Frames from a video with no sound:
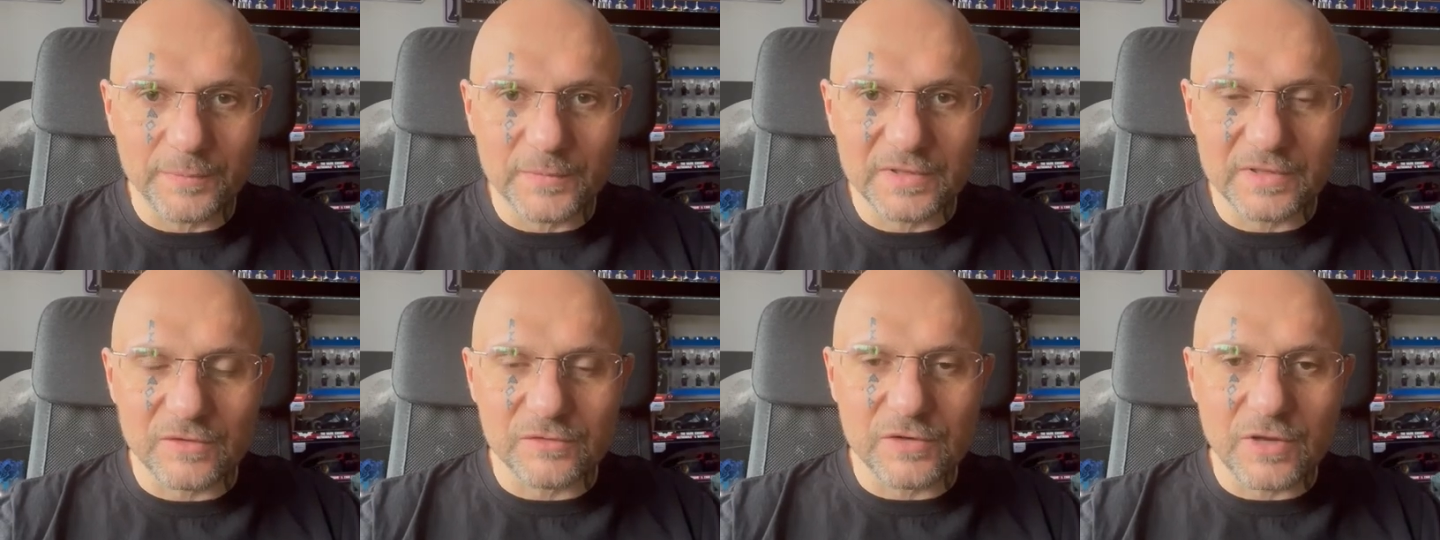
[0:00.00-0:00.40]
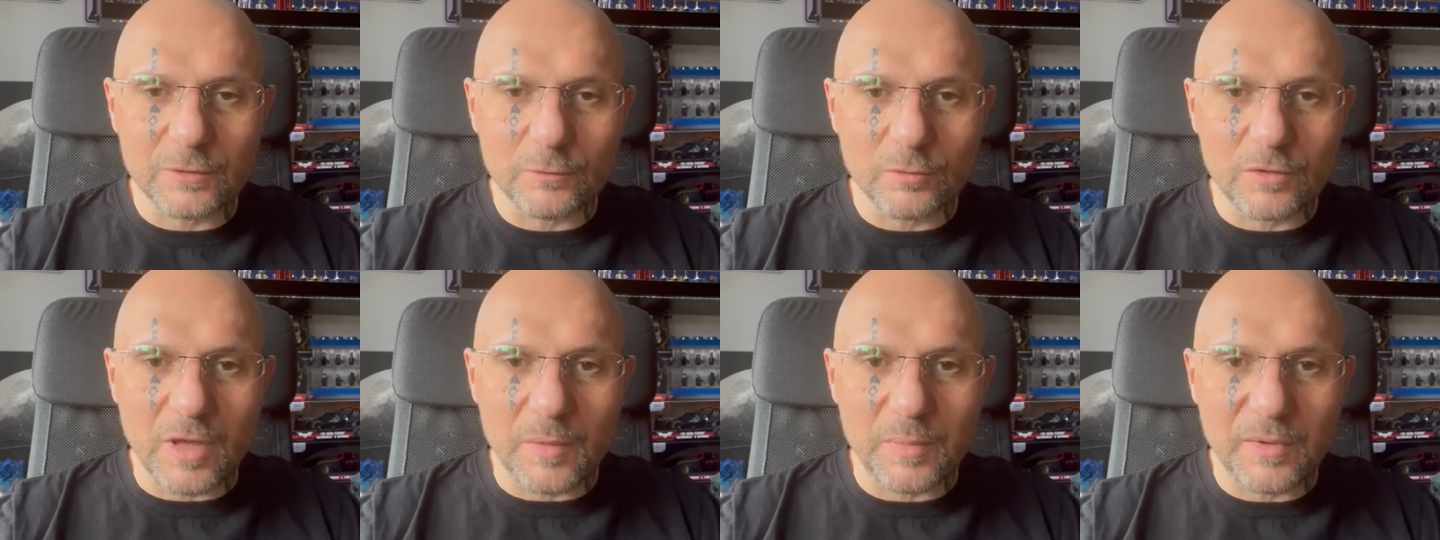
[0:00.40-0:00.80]
ze
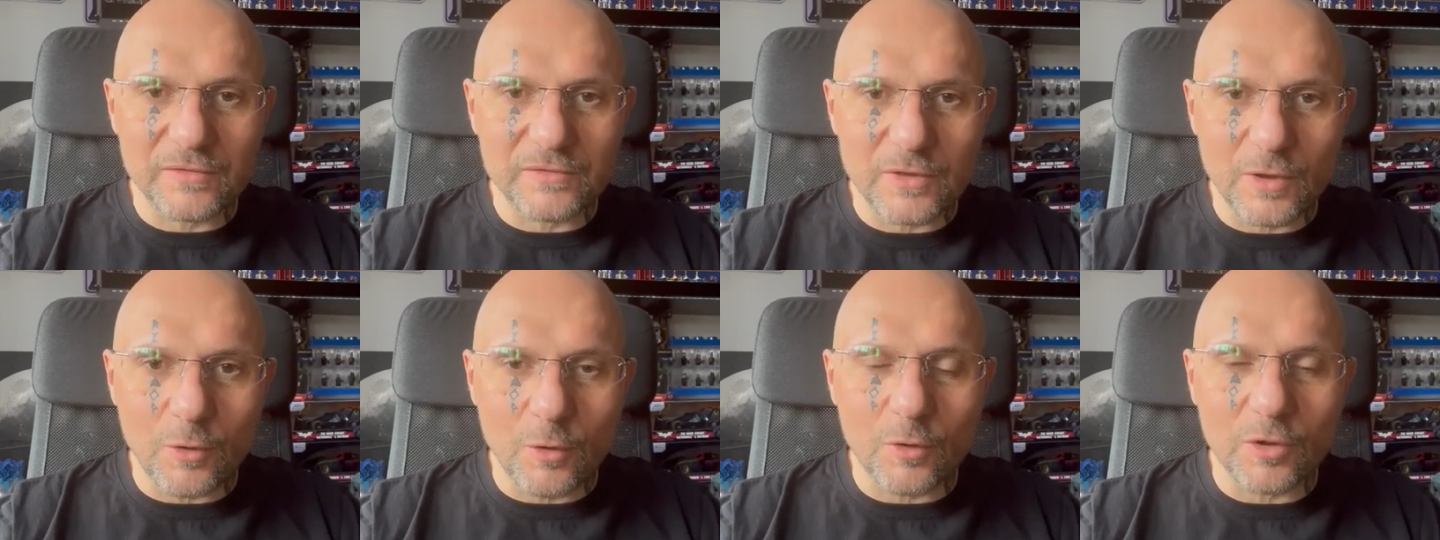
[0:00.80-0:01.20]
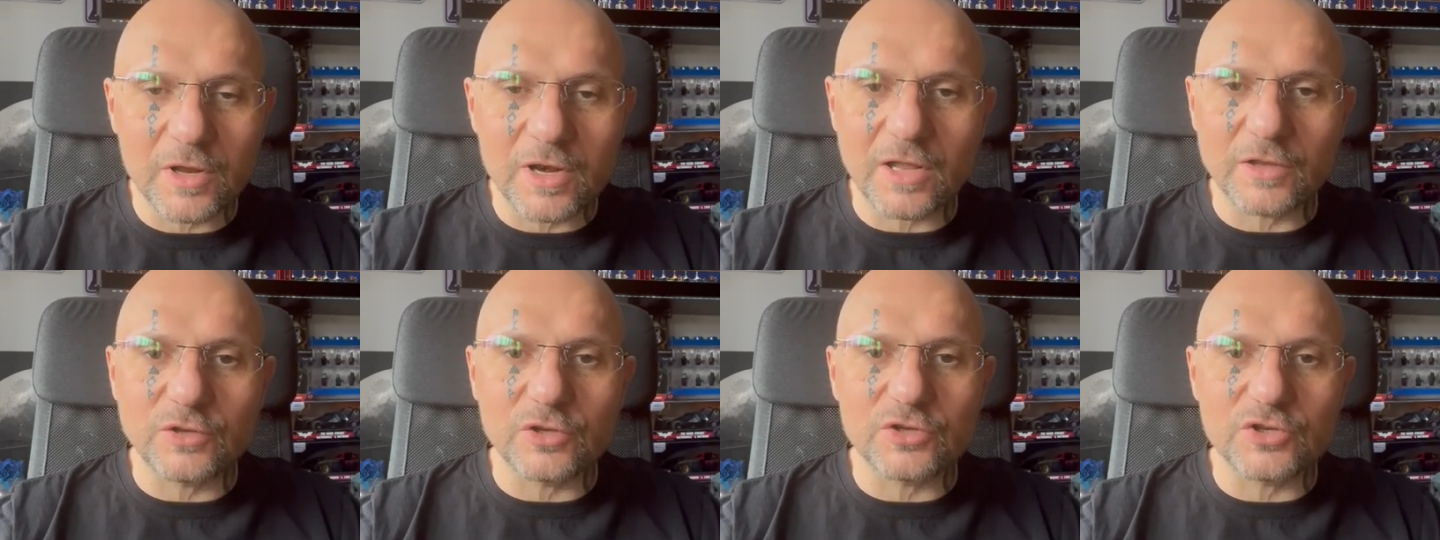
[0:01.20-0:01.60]
względu na pewne
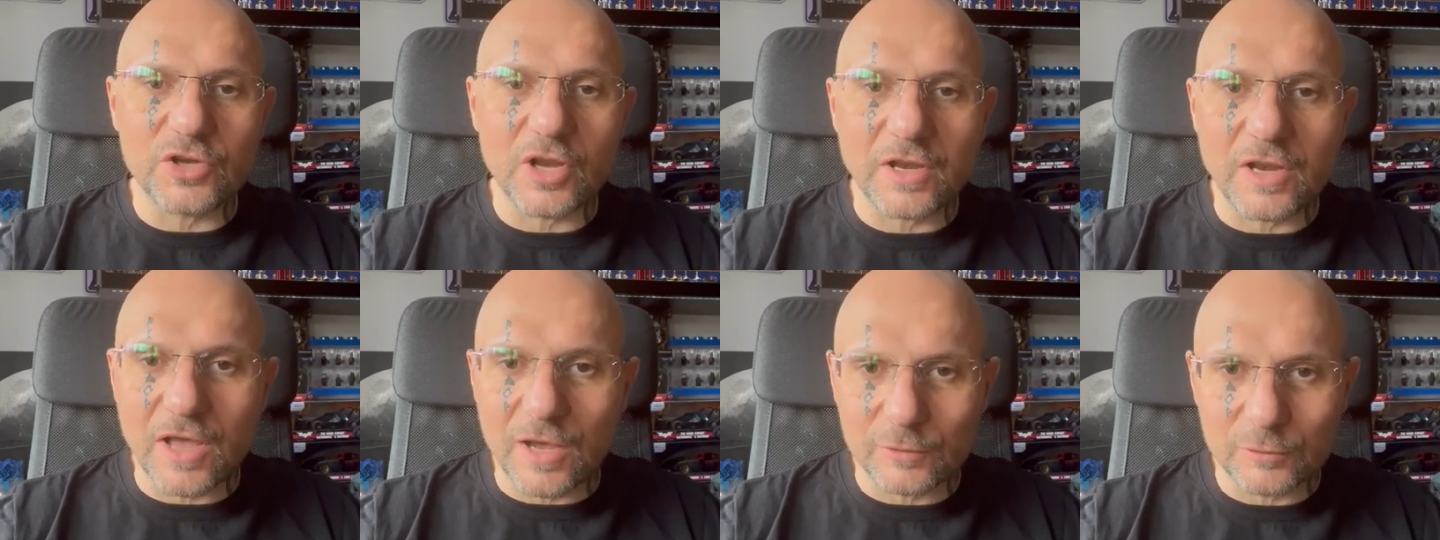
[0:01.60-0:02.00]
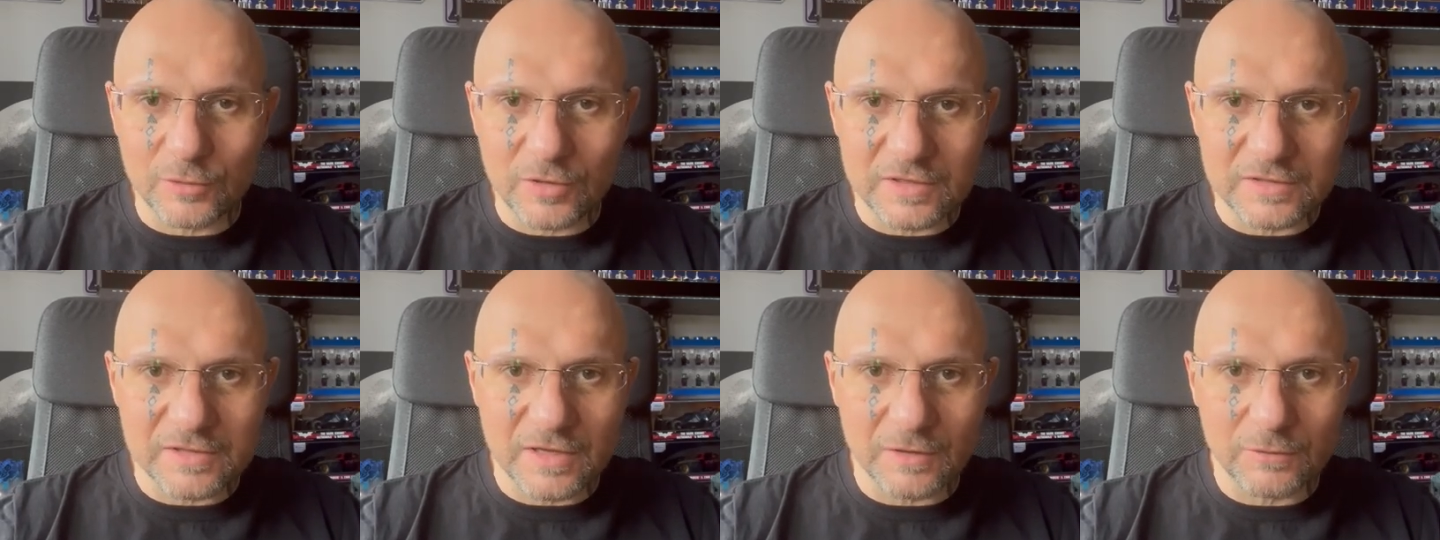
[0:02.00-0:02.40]
ograniczenia,
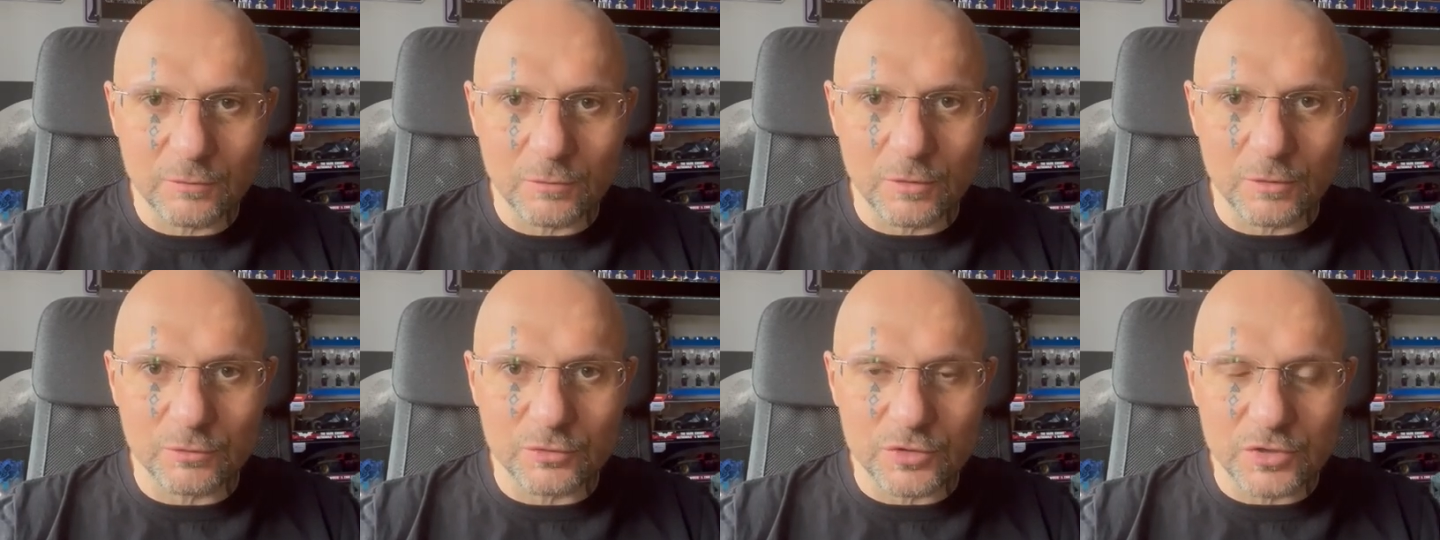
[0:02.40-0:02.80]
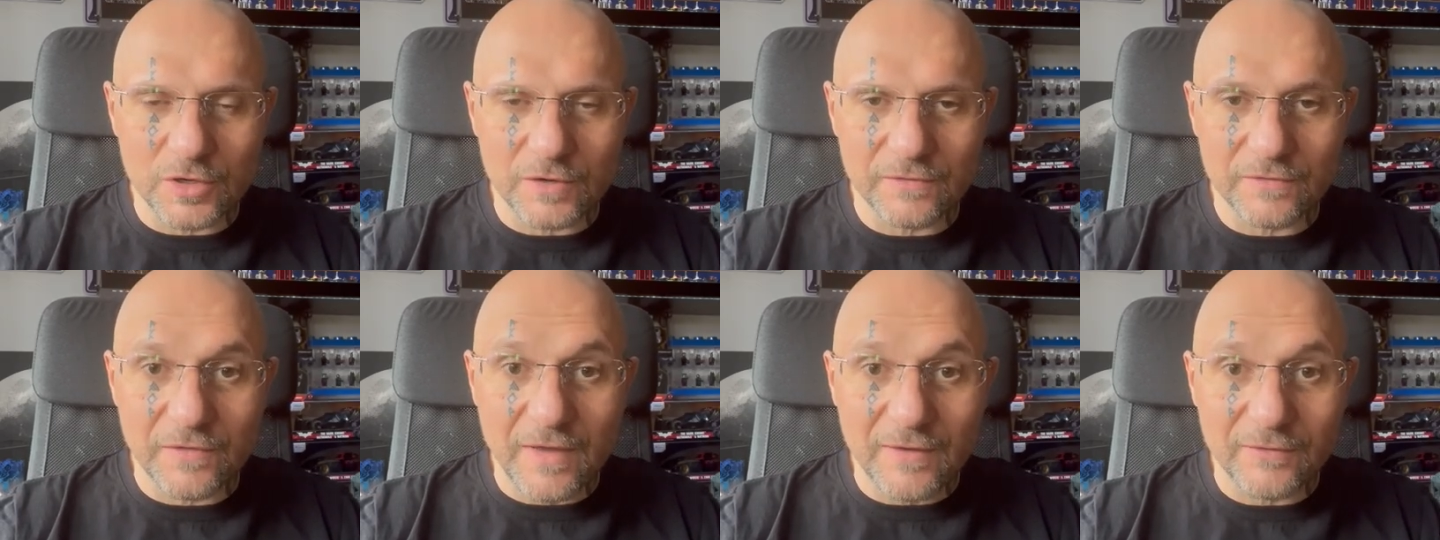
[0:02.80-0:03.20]
które znajdują
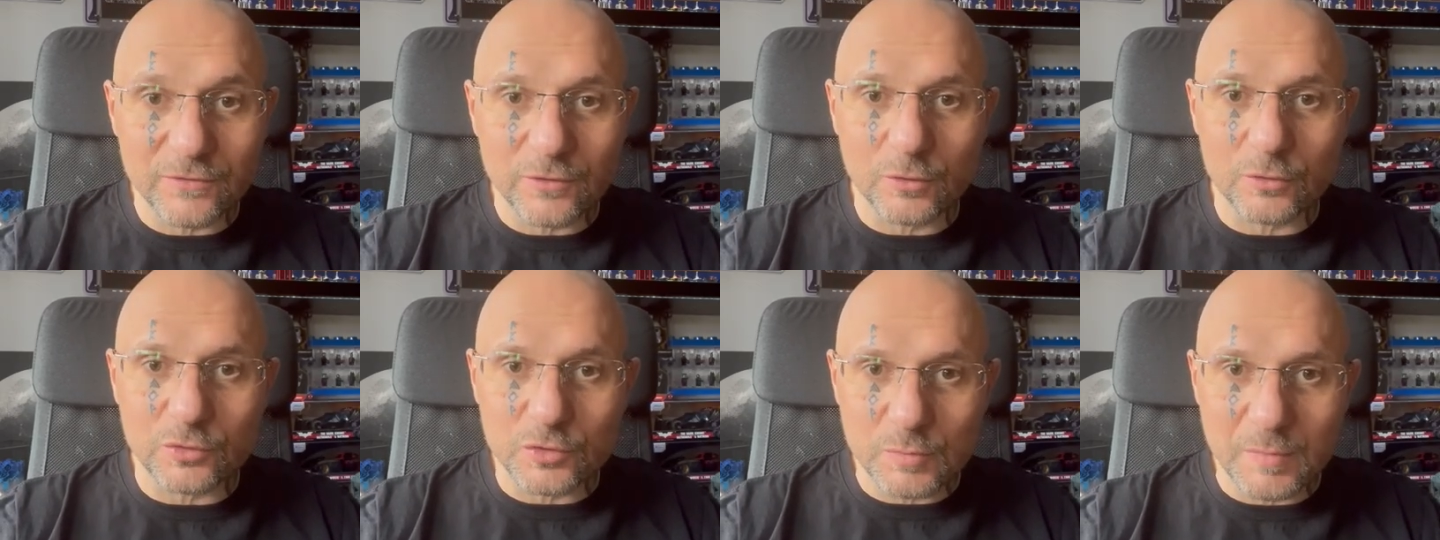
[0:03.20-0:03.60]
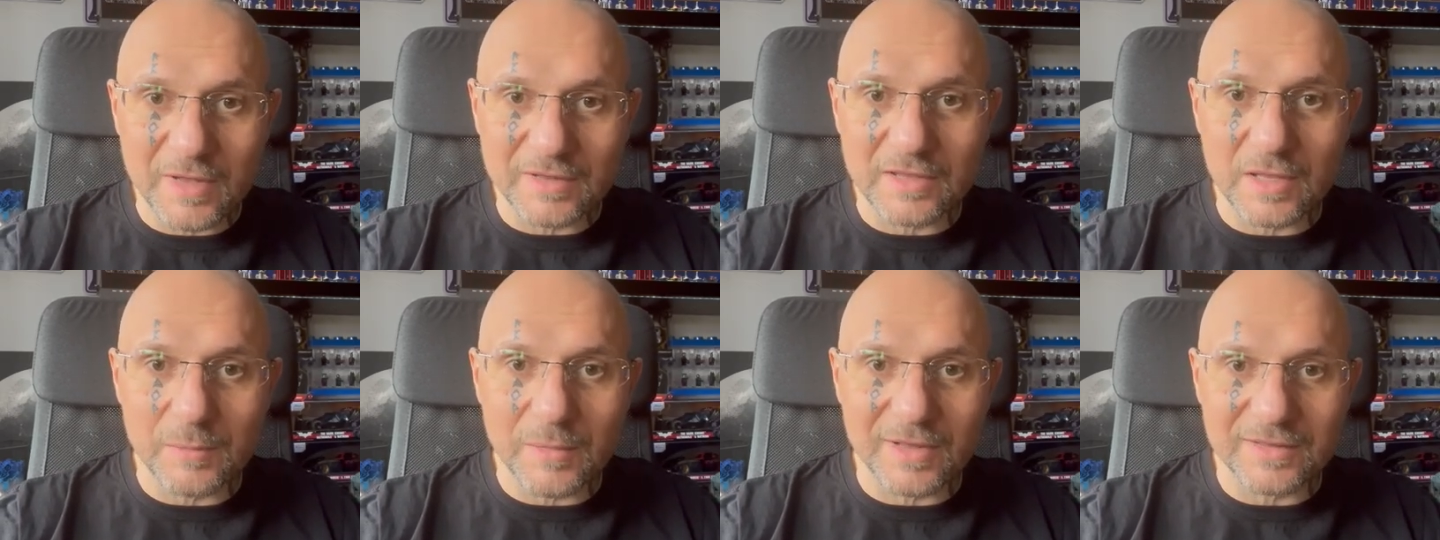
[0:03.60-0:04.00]
się wewnątrz
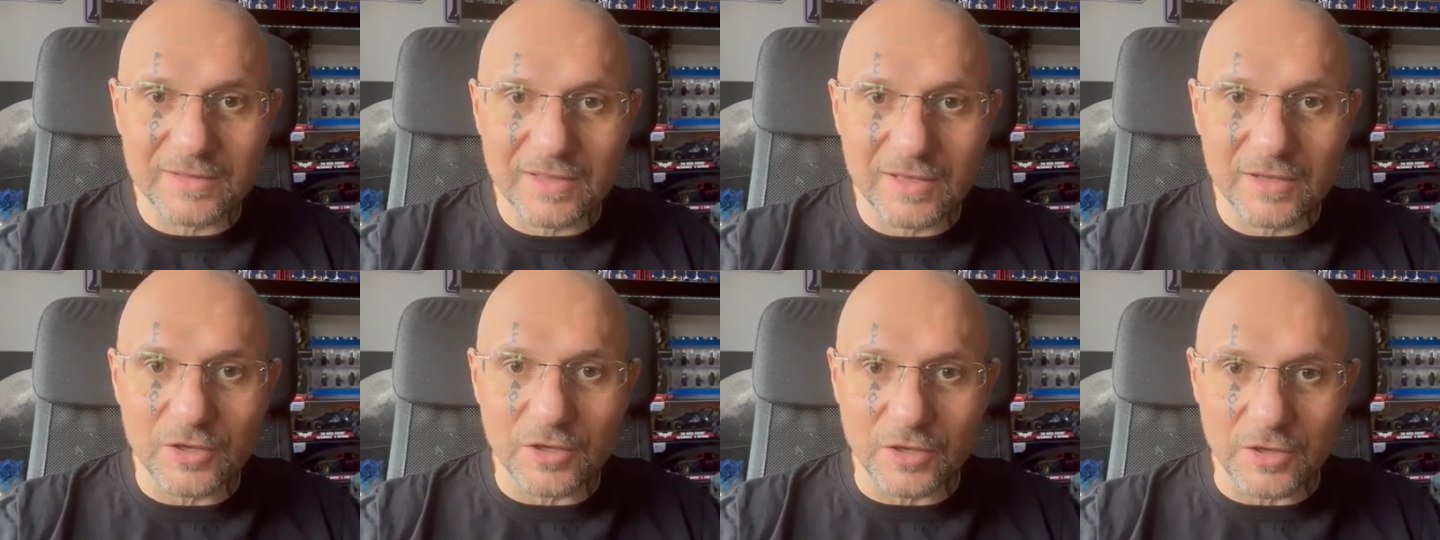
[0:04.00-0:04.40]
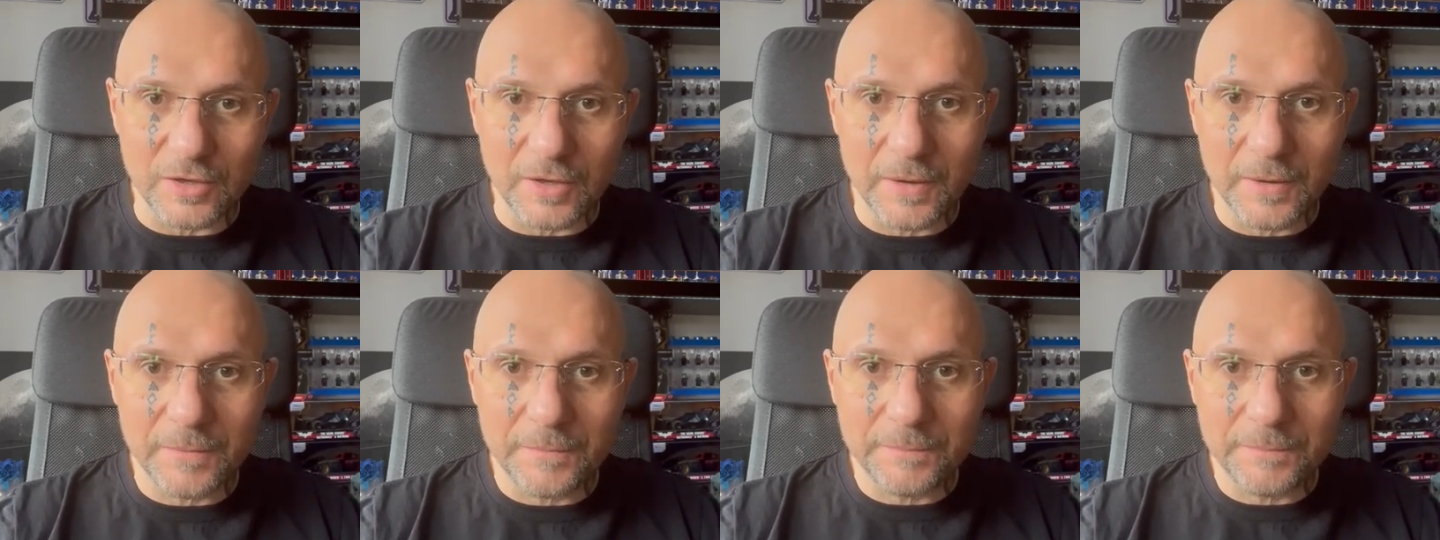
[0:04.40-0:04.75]
matematyki,